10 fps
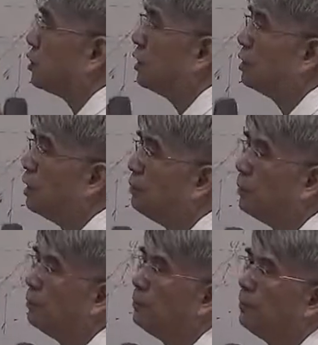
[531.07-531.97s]
十个点
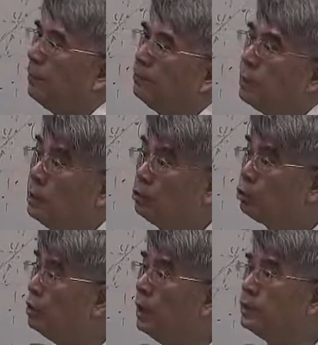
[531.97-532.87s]
嘛，平
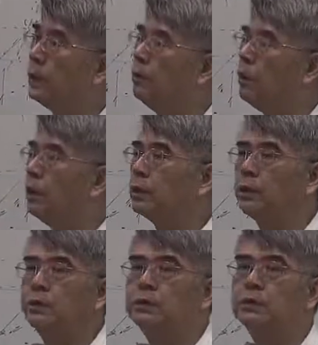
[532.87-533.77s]
均来讲的话，
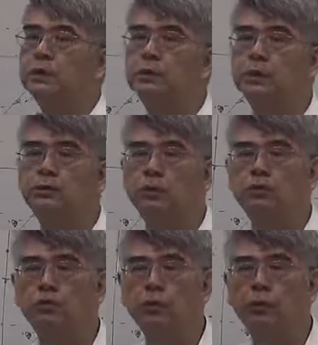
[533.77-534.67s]
它会形成这样对
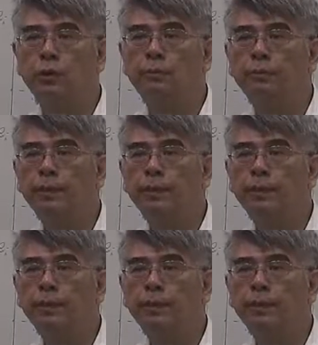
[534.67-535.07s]
应状况。